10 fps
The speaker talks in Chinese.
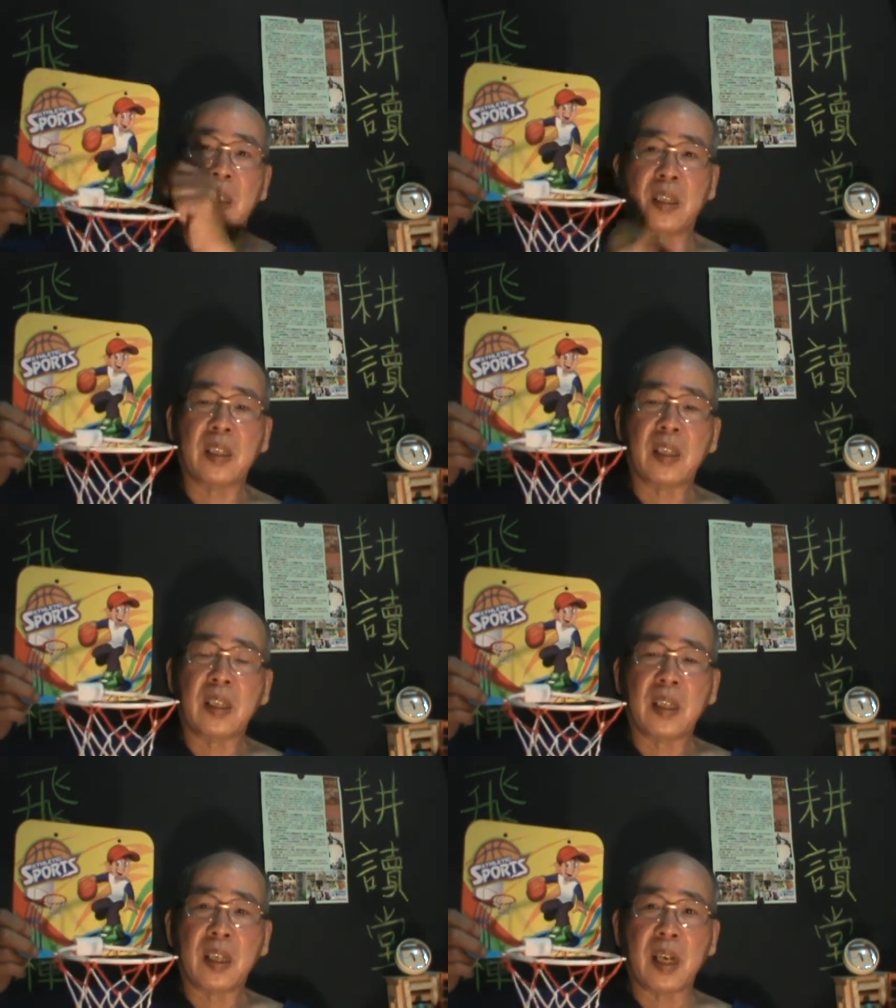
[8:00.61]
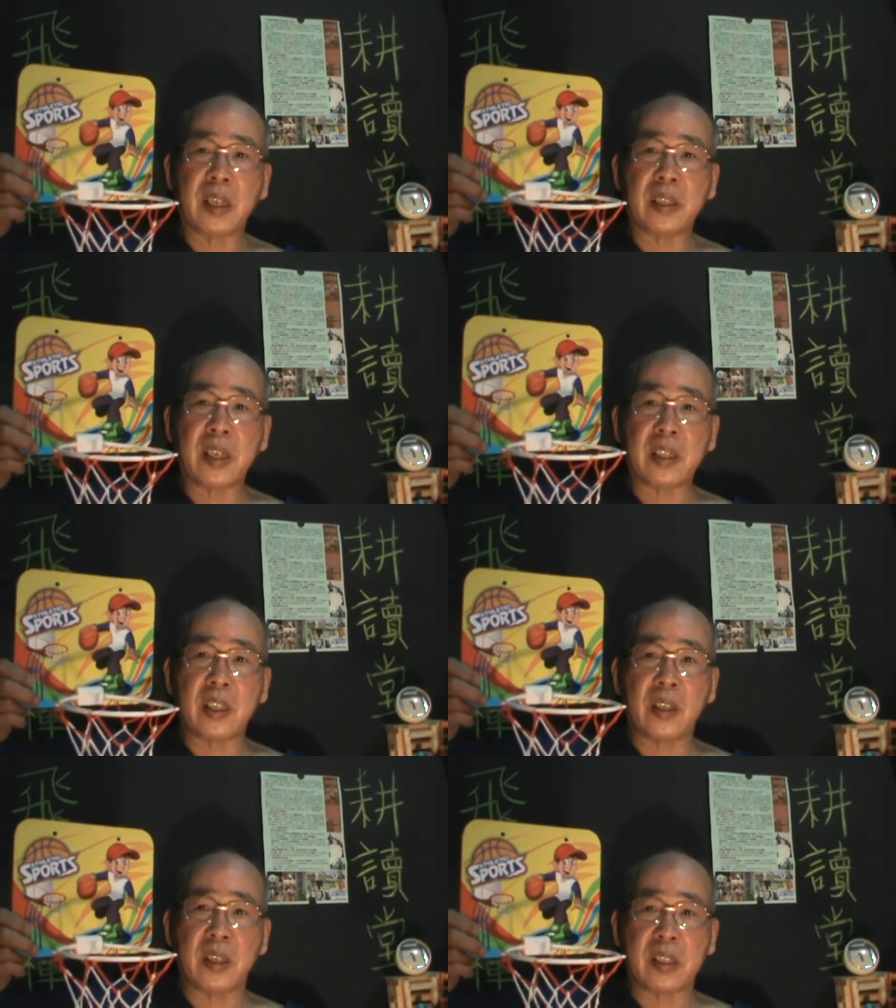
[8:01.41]
等。啊，那
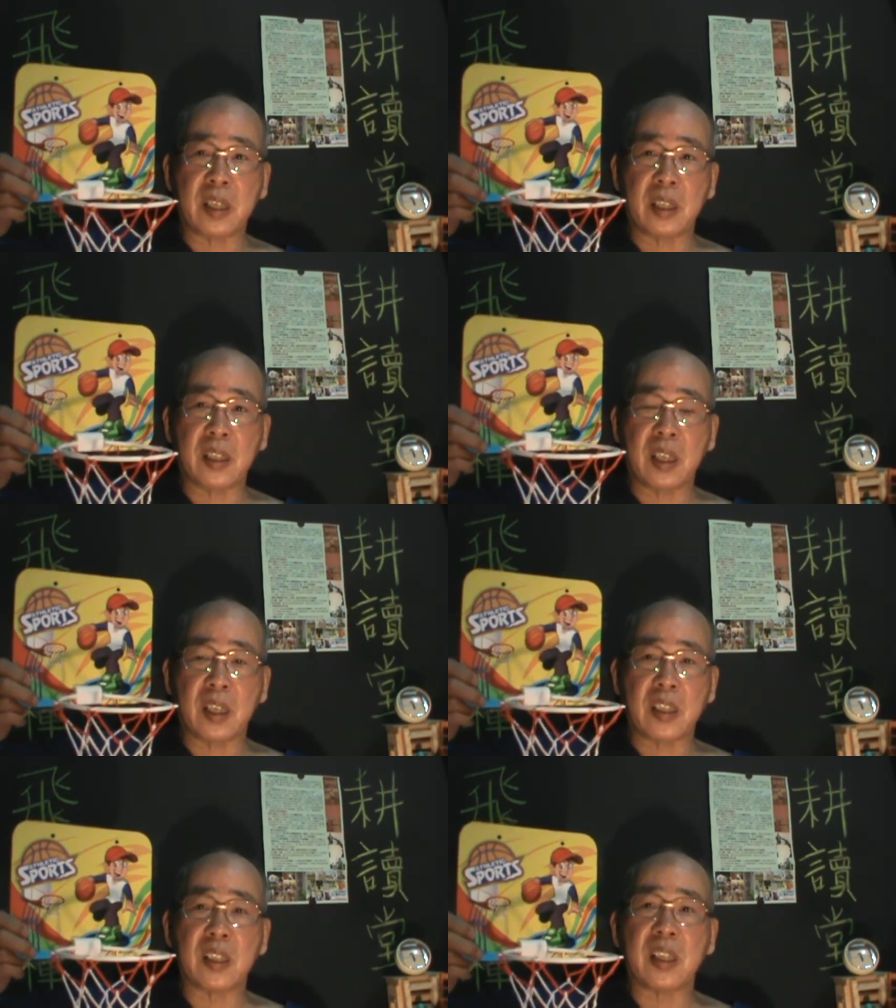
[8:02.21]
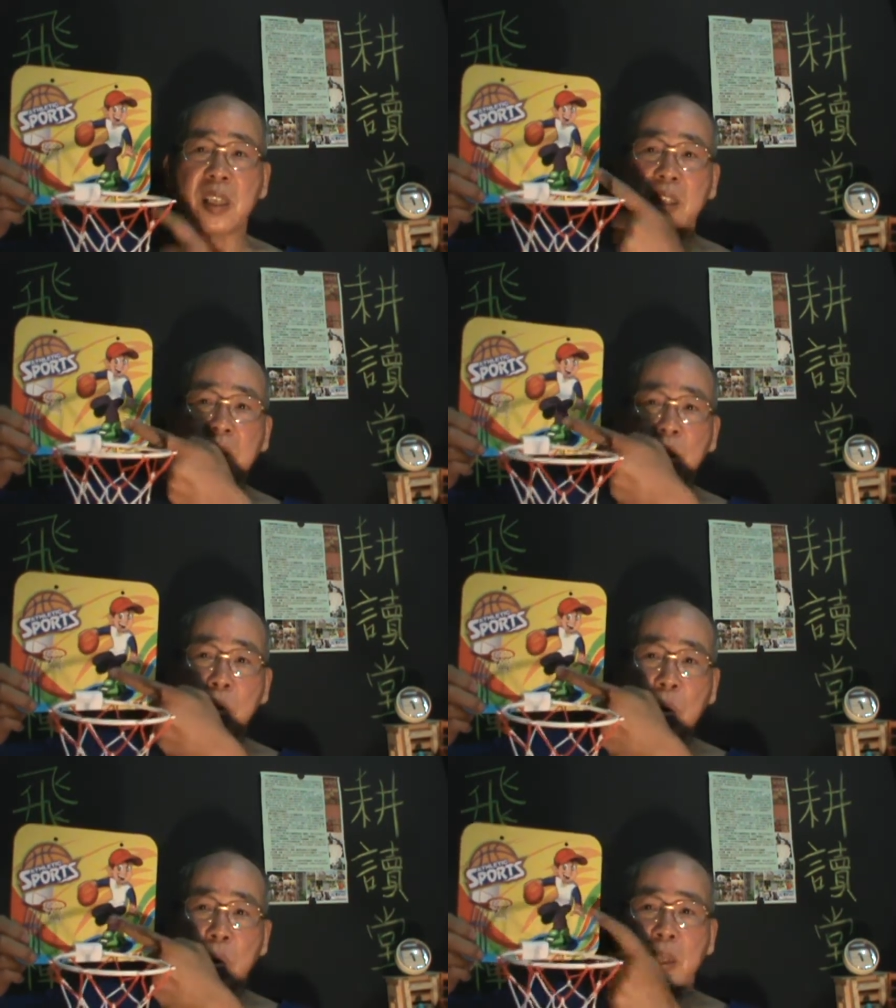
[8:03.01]
结果这个这个事实上已经有
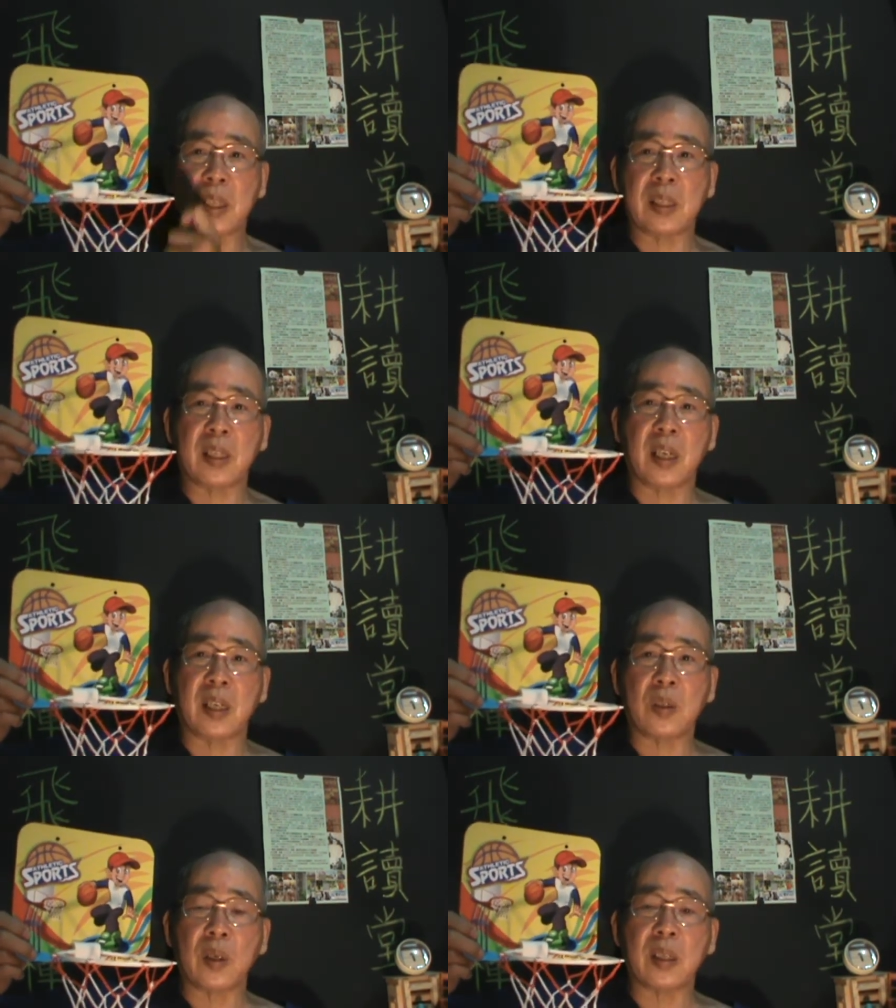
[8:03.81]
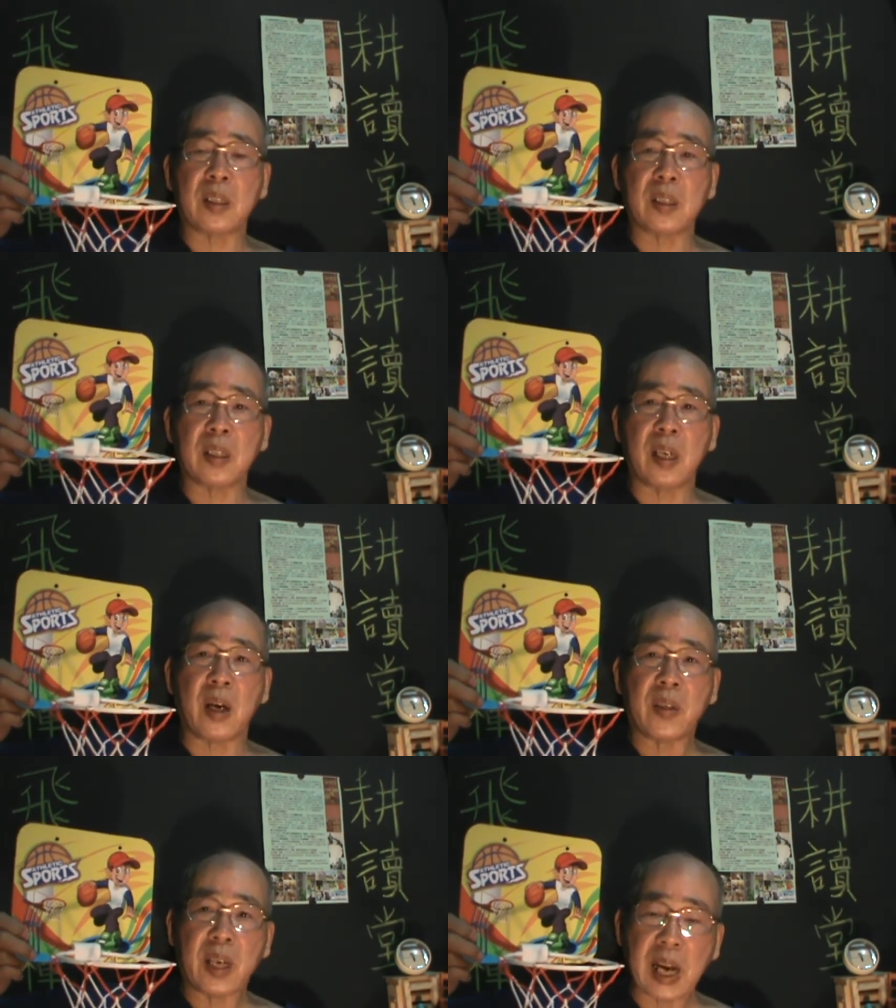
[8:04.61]
做过，但是这个说这个
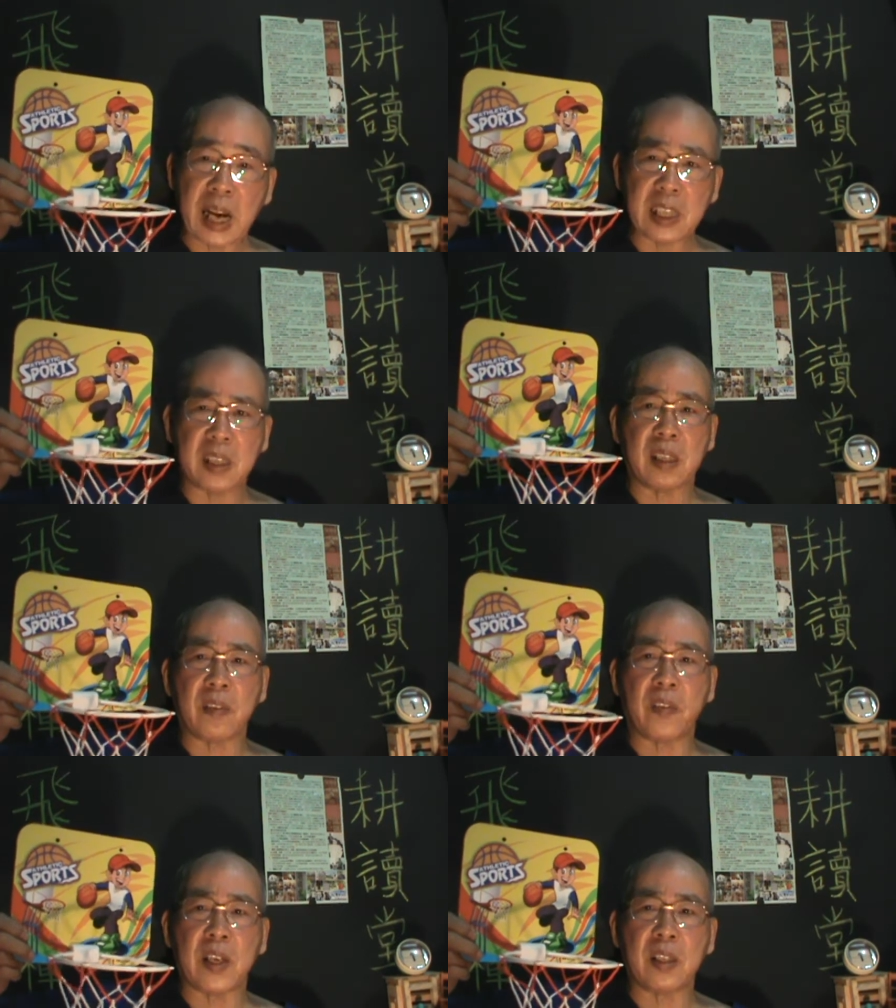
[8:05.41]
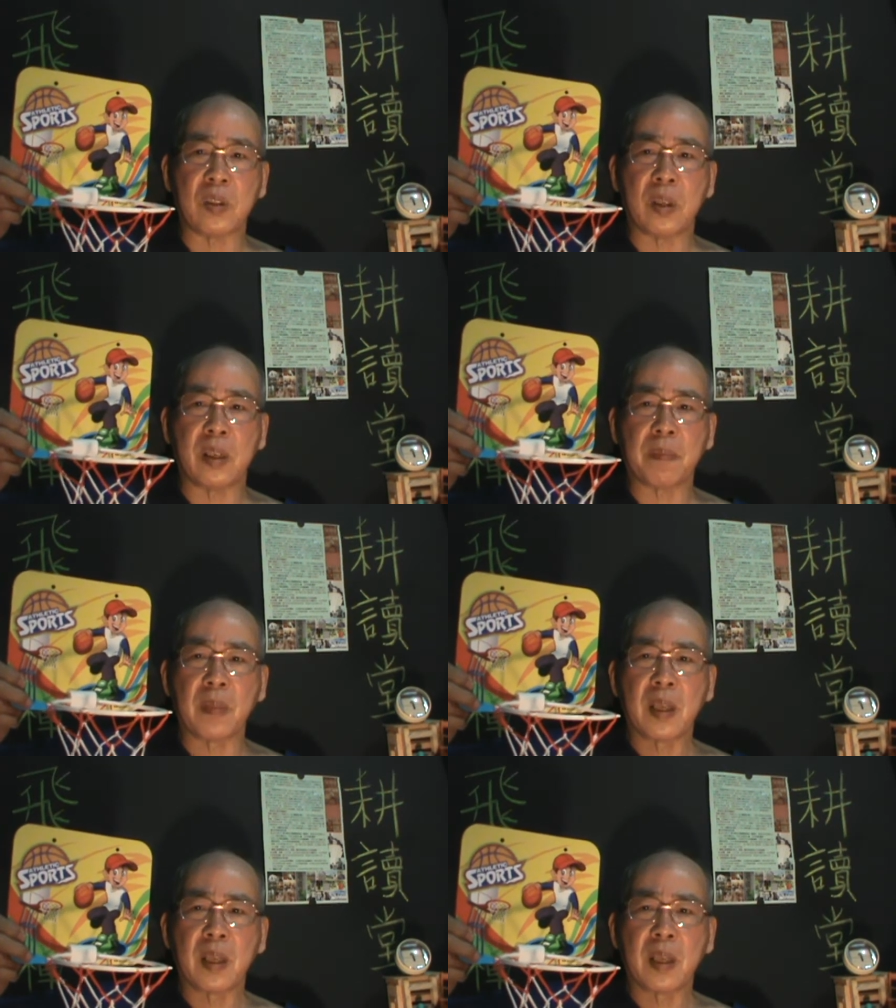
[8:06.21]
老人还是反映说，